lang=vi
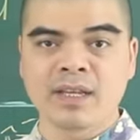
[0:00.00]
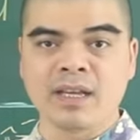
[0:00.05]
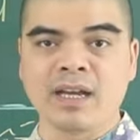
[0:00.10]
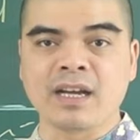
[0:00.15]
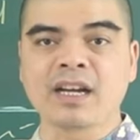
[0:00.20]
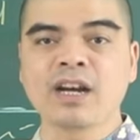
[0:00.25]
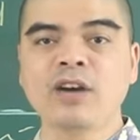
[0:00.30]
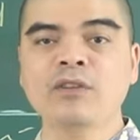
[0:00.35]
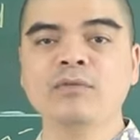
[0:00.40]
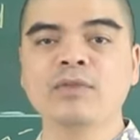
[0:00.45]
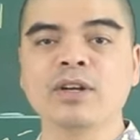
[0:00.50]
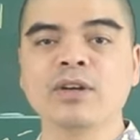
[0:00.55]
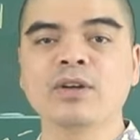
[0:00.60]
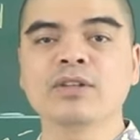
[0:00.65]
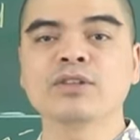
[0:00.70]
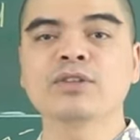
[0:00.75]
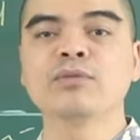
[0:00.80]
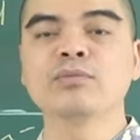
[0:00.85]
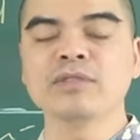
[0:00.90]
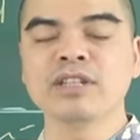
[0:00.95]
à, không phải lo
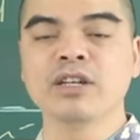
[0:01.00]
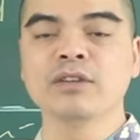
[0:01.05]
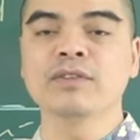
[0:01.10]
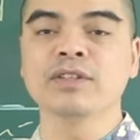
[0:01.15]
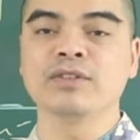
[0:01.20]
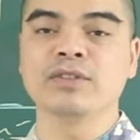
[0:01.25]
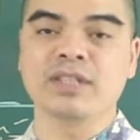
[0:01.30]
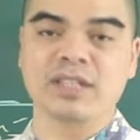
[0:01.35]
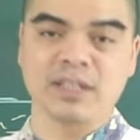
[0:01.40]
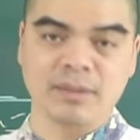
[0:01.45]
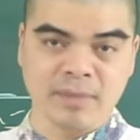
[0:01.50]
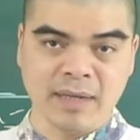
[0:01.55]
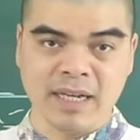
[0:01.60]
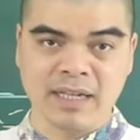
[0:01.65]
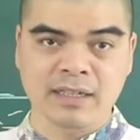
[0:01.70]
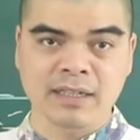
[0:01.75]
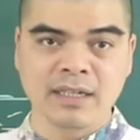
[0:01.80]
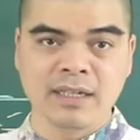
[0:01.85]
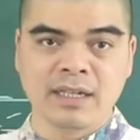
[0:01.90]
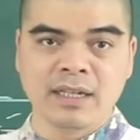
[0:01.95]
túng thiếu về chuyện tiền bạc.